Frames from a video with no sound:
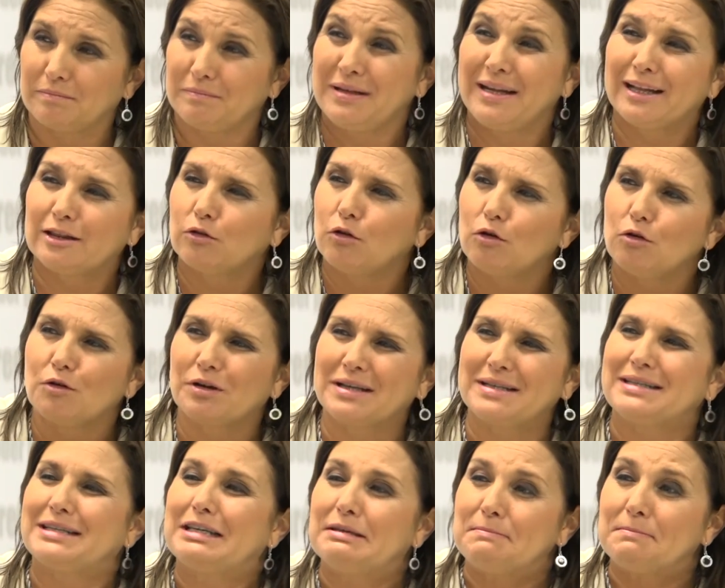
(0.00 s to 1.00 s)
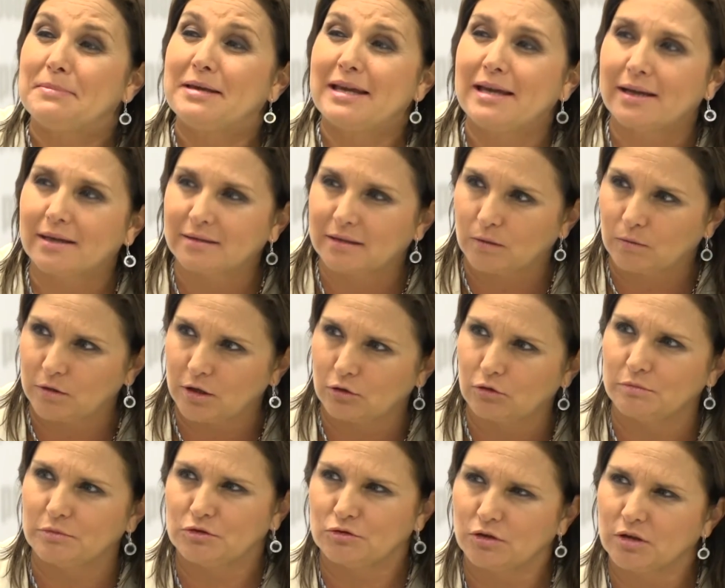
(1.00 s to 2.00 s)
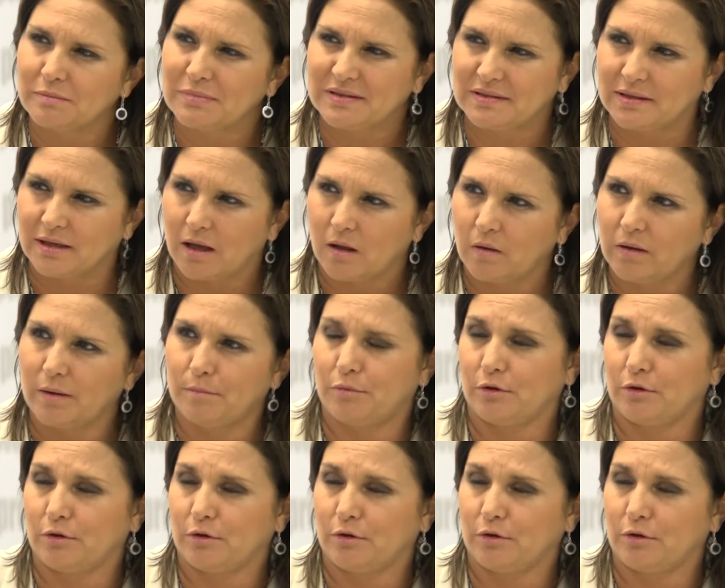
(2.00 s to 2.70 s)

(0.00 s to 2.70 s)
mira todo lo que se invierte en una comisión investigadora,